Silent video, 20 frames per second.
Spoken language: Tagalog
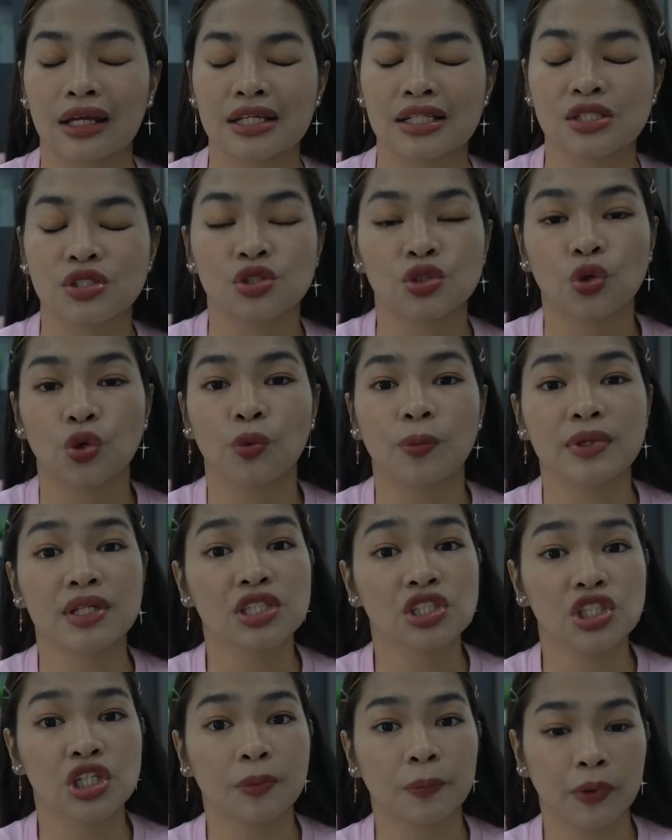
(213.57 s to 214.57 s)
So,
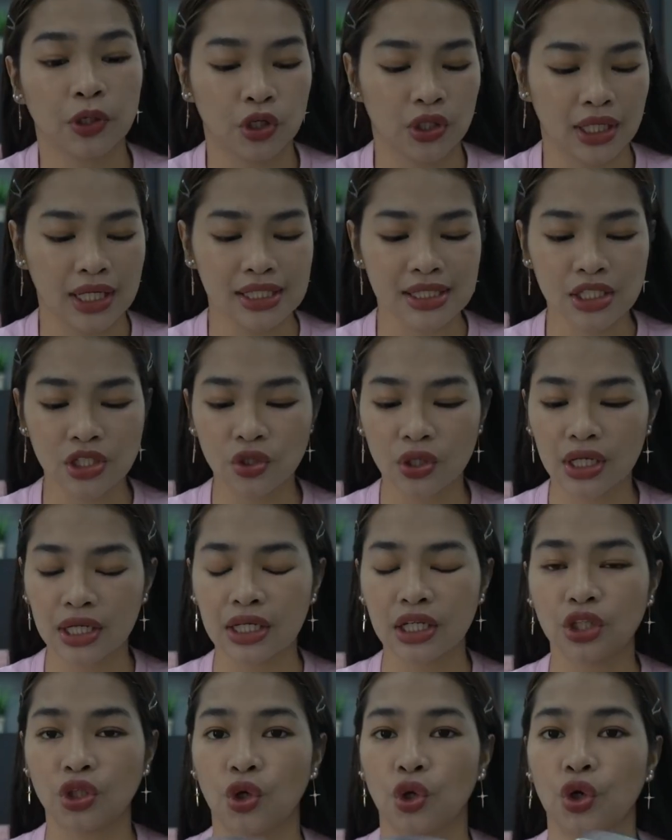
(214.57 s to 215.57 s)
mas cheaper yun. Kasi yung
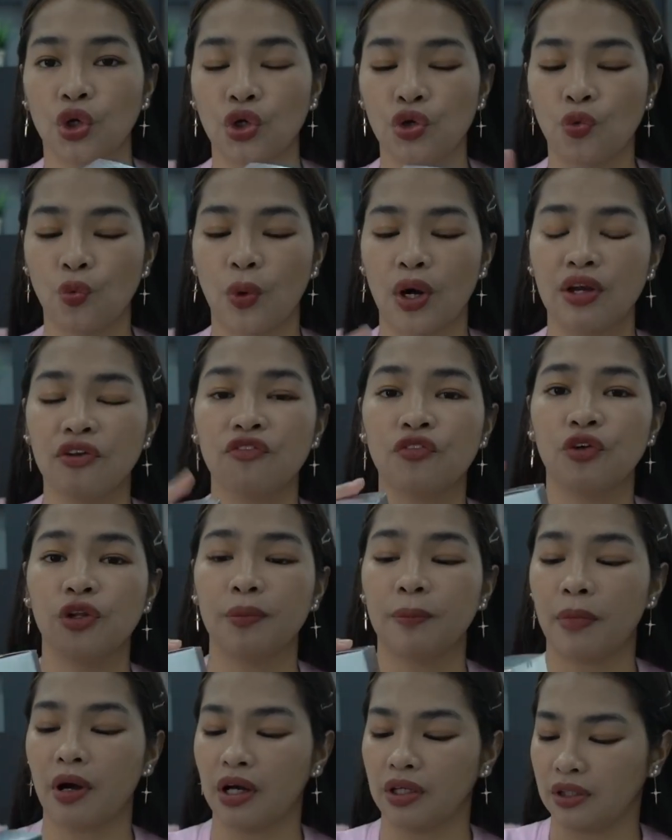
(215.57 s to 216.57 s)
ganito, yung one full
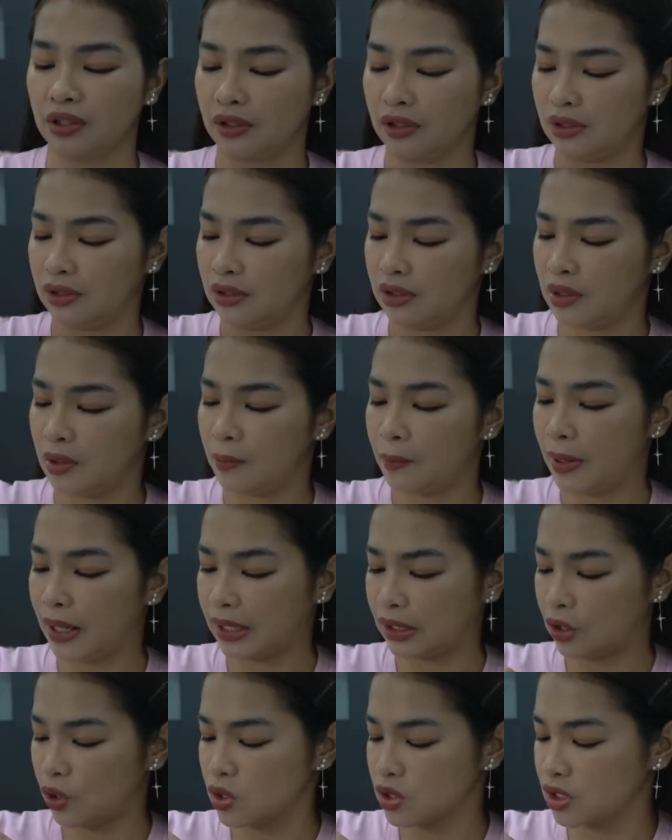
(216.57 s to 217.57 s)
bottle.
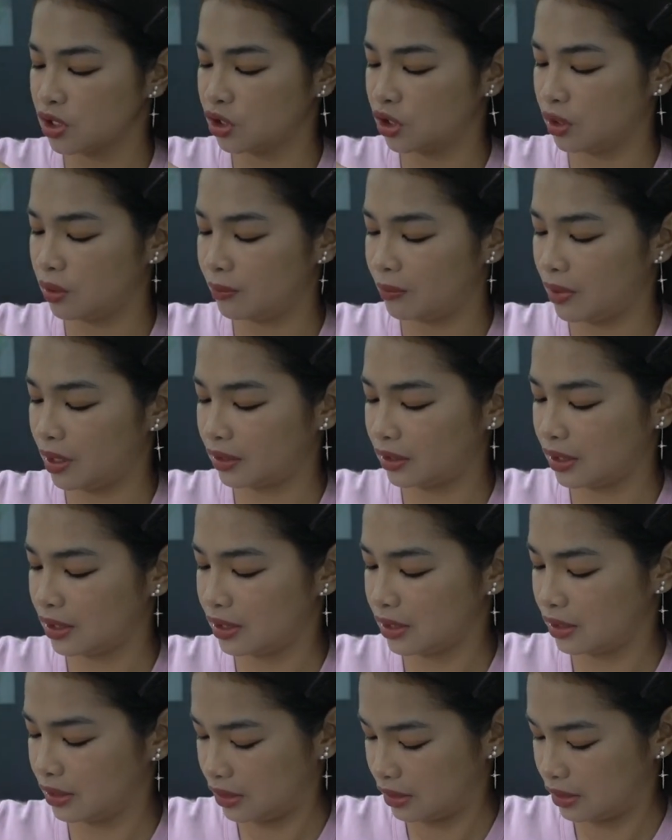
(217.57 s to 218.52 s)
Pakita ko sa inyo yung bottle.